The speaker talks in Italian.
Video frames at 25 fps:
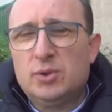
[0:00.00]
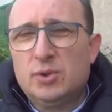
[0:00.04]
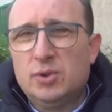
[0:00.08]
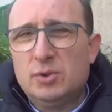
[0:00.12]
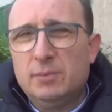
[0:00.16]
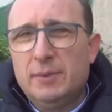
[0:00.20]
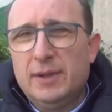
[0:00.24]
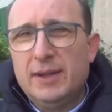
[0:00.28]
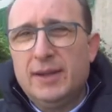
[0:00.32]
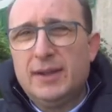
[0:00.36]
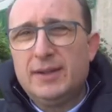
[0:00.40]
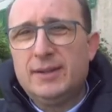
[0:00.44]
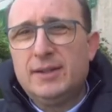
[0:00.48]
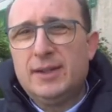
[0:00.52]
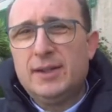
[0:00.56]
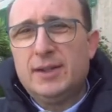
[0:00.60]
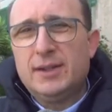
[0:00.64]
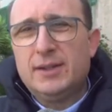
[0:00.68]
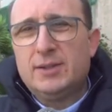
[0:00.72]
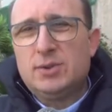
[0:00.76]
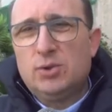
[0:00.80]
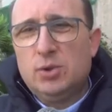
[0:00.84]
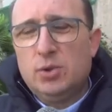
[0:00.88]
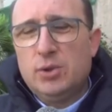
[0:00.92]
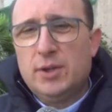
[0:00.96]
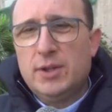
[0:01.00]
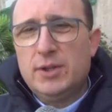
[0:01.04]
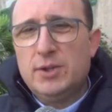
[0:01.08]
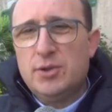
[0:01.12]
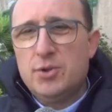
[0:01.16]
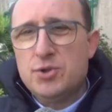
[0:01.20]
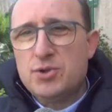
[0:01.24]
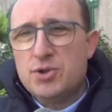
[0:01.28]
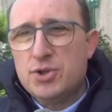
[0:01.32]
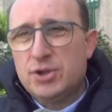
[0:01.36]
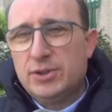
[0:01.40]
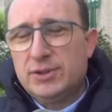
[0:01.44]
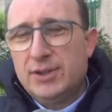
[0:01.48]
come direttore
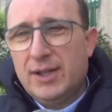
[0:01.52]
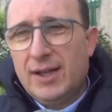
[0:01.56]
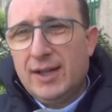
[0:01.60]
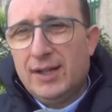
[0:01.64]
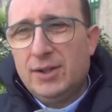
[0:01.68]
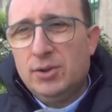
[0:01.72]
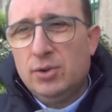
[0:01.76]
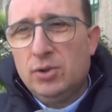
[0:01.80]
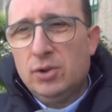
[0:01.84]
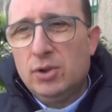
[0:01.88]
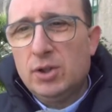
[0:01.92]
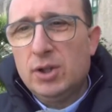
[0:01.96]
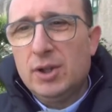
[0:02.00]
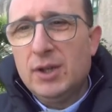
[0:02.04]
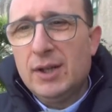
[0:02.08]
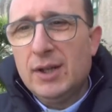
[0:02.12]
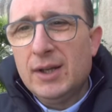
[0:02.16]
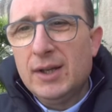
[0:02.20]
diocesano